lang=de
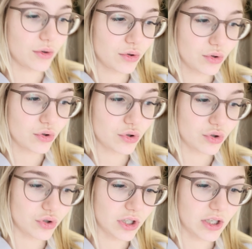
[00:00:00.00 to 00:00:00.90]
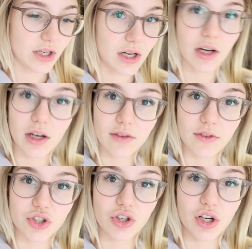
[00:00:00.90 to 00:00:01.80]
Und danach
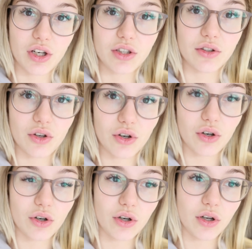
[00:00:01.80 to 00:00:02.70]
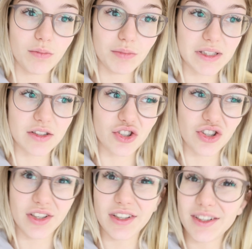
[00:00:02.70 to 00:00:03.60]
wahrscheinlich noch ein bisschen
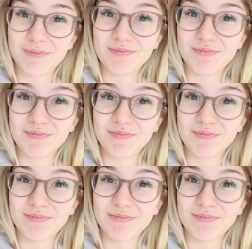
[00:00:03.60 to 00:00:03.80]
chillen,